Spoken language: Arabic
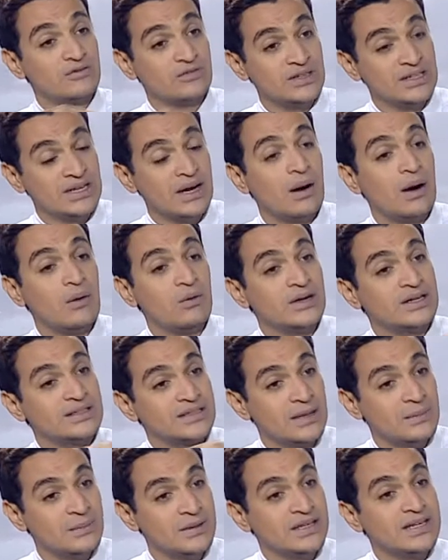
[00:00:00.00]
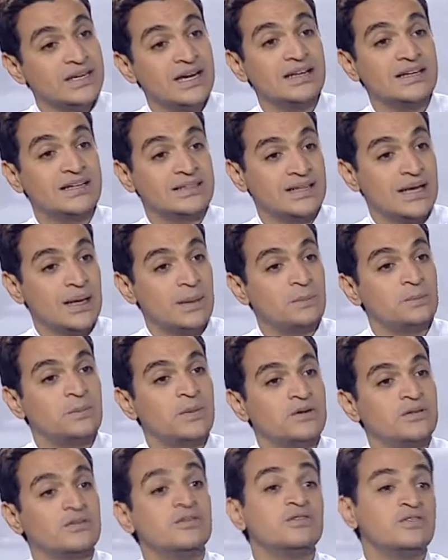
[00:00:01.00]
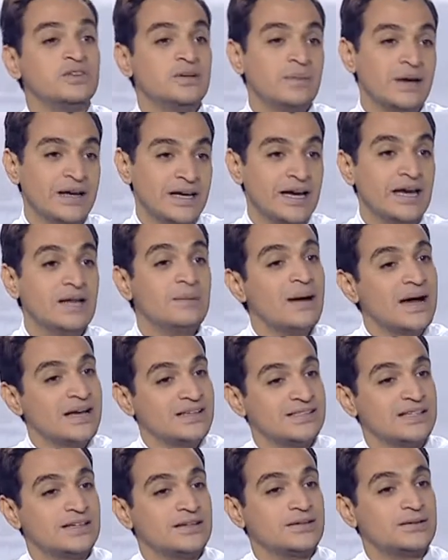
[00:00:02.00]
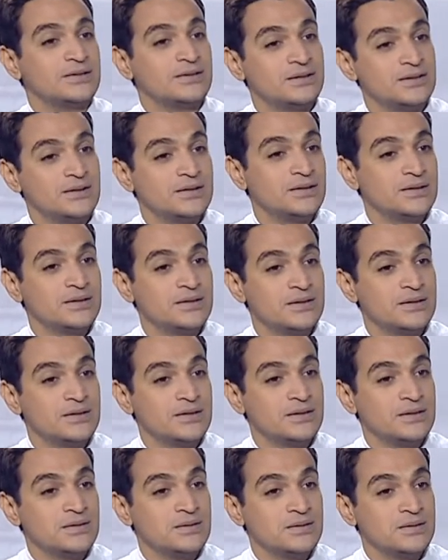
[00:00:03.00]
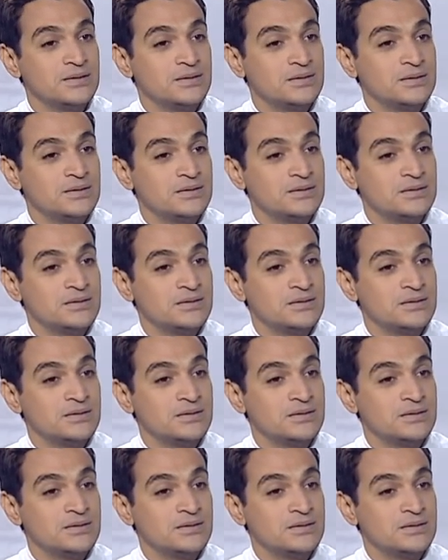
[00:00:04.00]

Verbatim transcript: ليك او اول كتاب ليك كان كتاب في آه، مجال بحثك صحيح مسار النبلاء صحيح